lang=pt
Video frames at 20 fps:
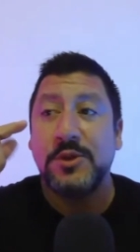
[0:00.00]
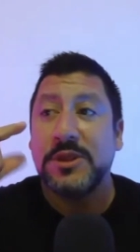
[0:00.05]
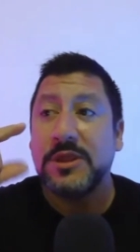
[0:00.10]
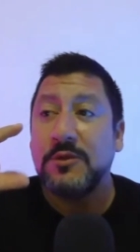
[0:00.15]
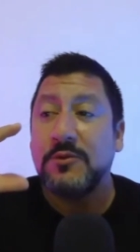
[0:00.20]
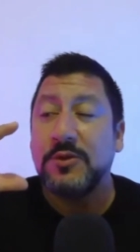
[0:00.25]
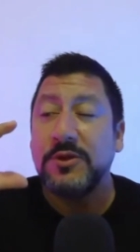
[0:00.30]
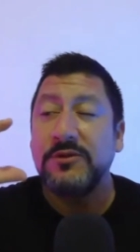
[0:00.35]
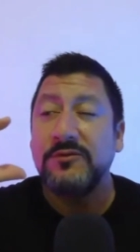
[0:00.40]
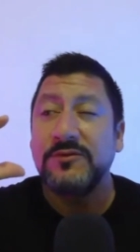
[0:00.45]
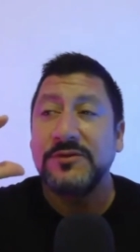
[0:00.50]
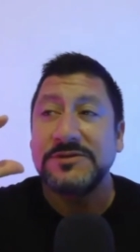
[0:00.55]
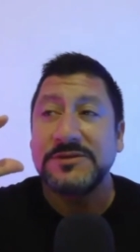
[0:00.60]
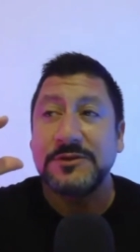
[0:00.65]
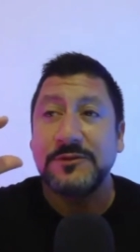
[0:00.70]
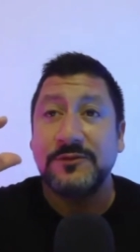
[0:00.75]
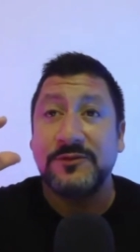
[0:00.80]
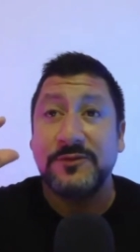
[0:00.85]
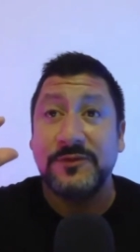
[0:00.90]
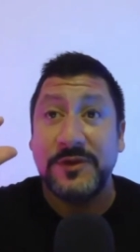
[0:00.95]
Porque quando
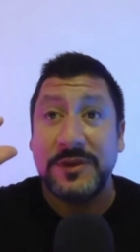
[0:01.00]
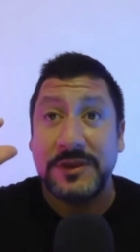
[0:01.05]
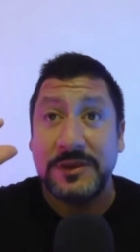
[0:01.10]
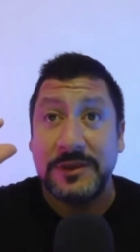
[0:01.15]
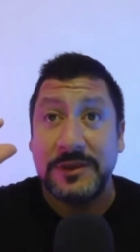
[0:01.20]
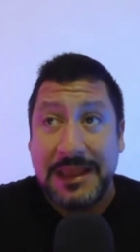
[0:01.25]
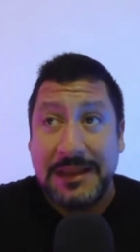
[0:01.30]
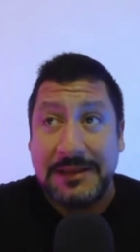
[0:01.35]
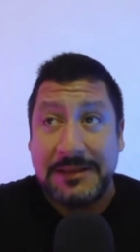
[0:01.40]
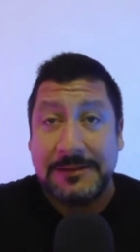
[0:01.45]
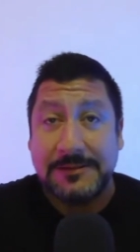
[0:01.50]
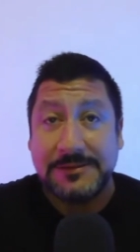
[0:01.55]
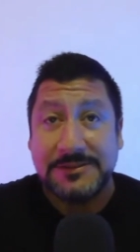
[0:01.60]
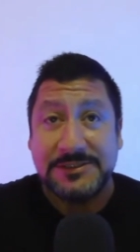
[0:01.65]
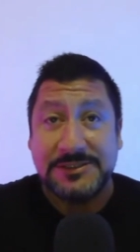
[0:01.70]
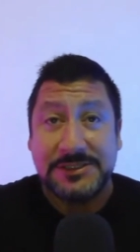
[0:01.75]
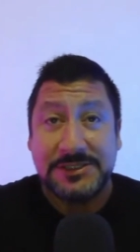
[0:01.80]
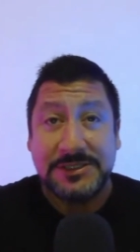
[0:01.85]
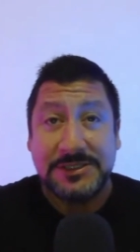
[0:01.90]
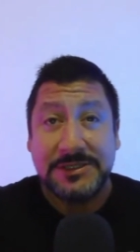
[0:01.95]
você vê ela
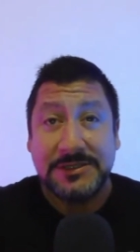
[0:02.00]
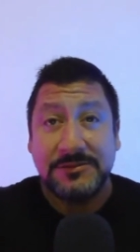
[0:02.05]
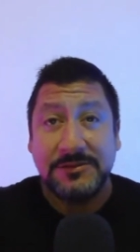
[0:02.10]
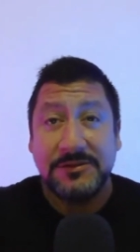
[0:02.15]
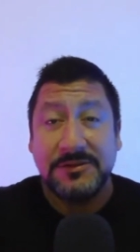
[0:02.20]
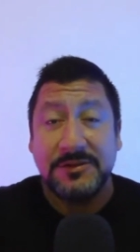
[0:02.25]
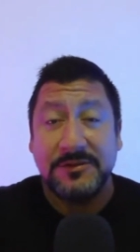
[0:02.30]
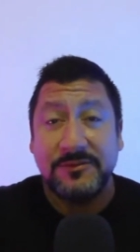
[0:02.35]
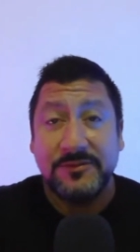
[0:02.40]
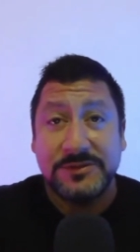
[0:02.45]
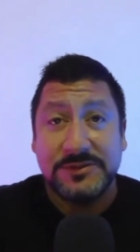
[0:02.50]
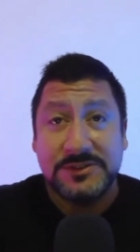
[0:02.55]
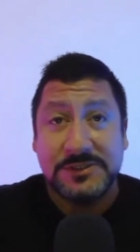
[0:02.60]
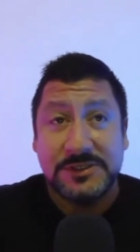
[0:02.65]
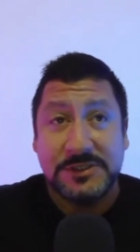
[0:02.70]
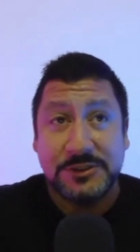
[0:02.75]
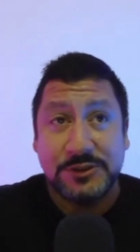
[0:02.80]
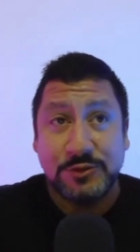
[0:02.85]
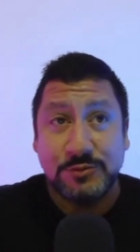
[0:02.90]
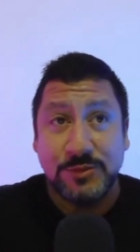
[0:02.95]
chegando até
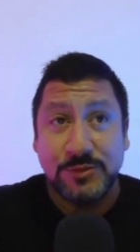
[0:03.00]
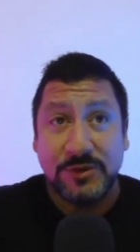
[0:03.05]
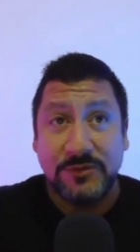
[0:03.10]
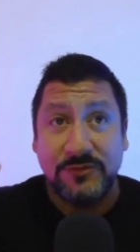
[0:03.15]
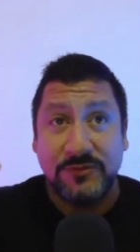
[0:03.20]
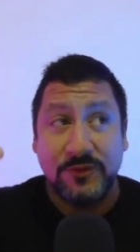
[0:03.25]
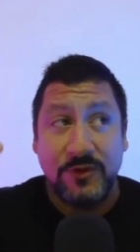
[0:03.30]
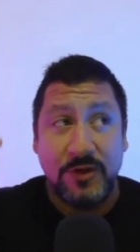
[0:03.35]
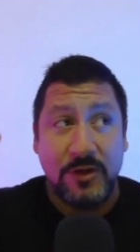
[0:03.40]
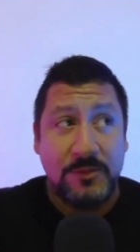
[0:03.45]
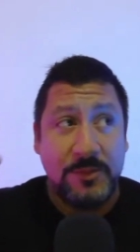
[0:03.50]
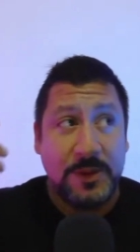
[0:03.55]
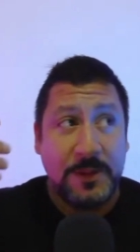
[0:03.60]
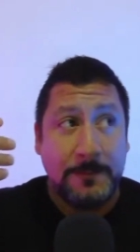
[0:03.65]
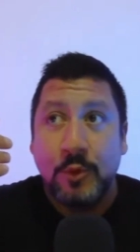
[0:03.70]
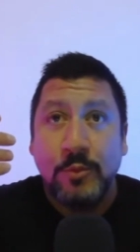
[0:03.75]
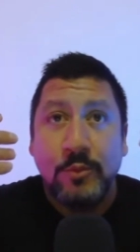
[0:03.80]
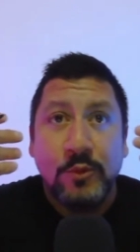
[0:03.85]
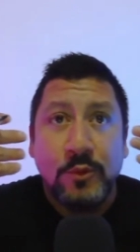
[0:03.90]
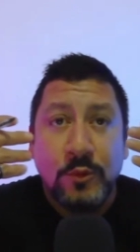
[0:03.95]
você de uma forma
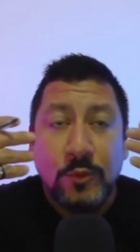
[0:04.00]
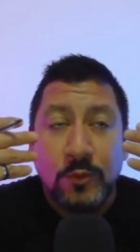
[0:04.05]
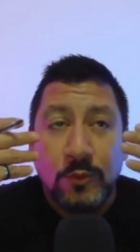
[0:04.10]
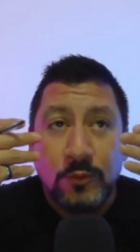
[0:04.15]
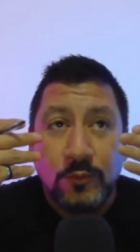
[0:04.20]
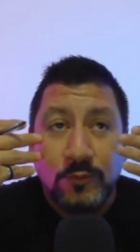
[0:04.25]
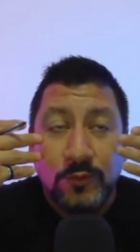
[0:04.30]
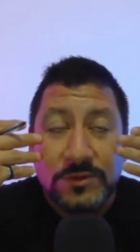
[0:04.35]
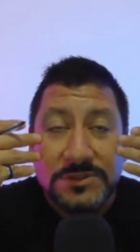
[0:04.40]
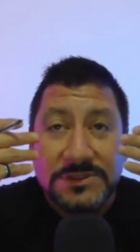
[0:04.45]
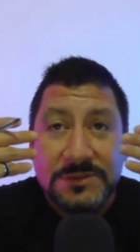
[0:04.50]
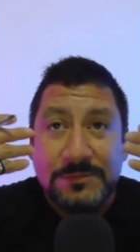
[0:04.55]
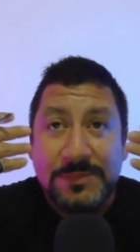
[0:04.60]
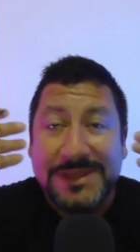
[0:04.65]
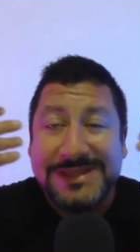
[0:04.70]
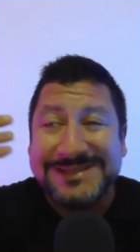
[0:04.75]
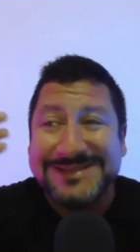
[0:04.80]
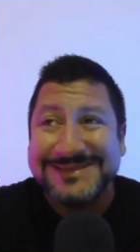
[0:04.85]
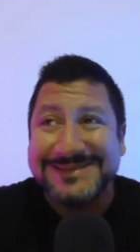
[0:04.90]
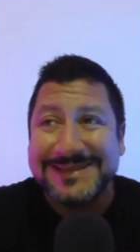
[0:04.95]
como você
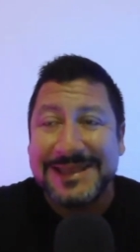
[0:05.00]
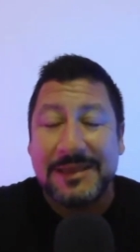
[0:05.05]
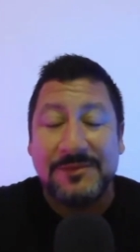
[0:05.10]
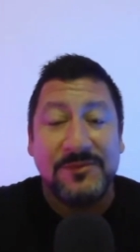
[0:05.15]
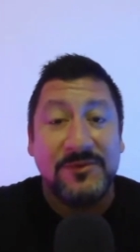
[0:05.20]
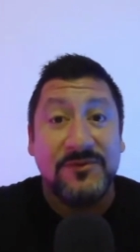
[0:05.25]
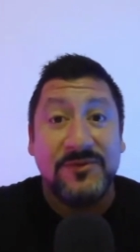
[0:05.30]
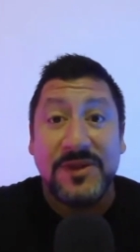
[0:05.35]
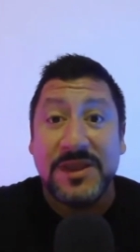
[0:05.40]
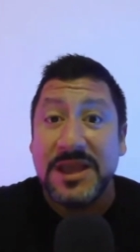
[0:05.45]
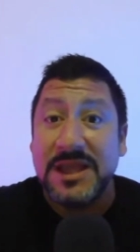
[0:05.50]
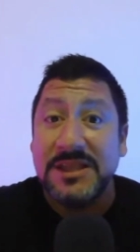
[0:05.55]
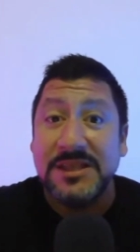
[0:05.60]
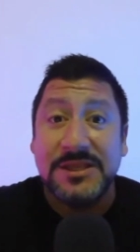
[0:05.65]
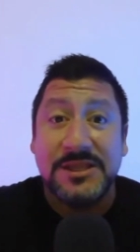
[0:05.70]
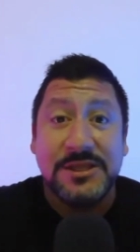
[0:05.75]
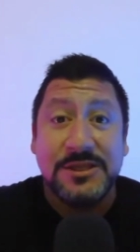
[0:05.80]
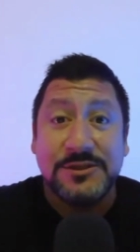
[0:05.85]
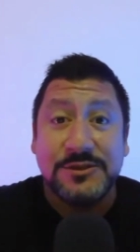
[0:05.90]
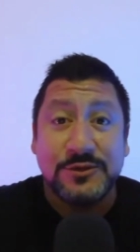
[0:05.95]
percebe, fica
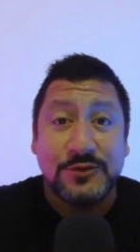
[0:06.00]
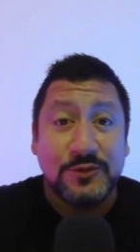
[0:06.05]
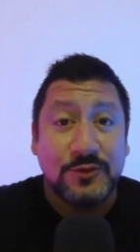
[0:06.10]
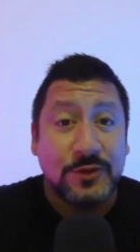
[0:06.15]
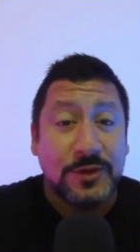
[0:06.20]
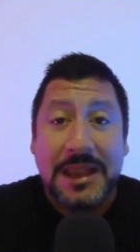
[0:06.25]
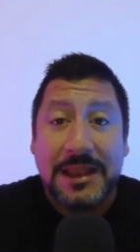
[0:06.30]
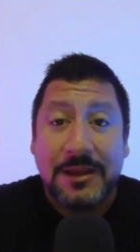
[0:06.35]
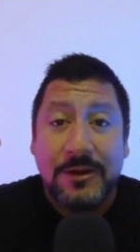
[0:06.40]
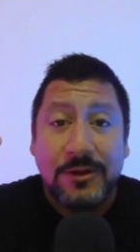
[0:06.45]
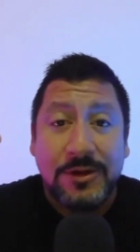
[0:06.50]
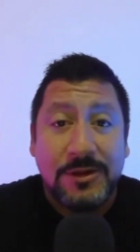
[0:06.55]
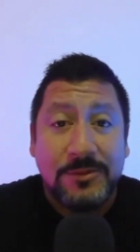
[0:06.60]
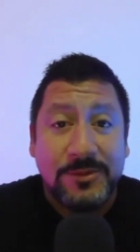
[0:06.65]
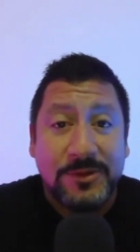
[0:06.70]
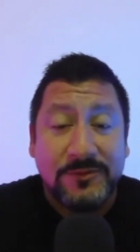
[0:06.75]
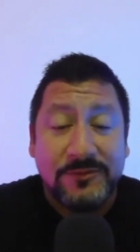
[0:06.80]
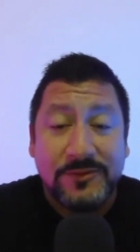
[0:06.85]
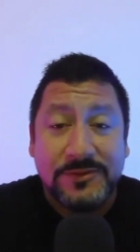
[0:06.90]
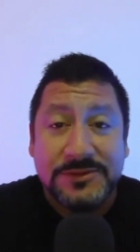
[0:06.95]
nítido, ela olha
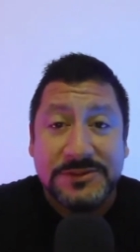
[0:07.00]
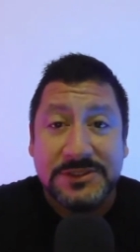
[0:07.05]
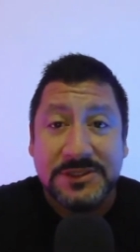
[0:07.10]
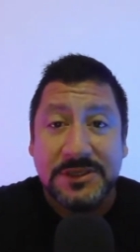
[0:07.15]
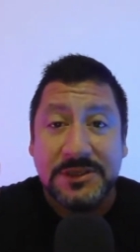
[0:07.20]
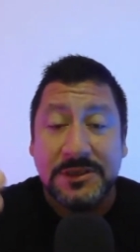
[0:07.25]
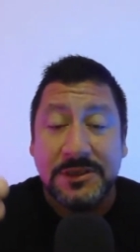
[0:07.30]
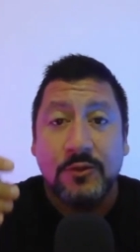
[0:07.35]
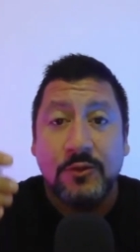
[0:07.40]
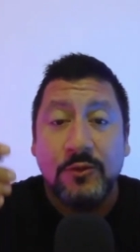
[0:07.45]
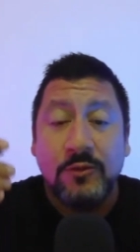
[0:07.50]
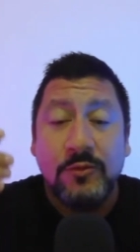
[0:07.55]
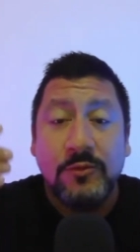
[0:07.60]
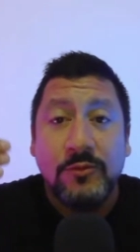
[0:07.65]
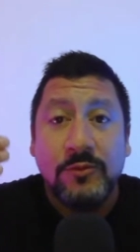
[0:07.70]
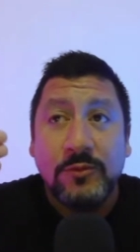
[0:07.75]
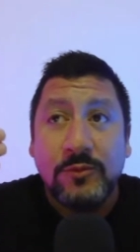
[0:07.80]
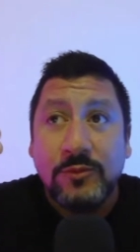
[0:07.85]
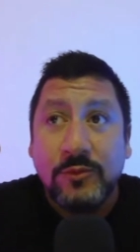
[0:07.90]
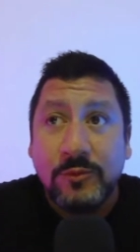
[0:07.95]
para você com,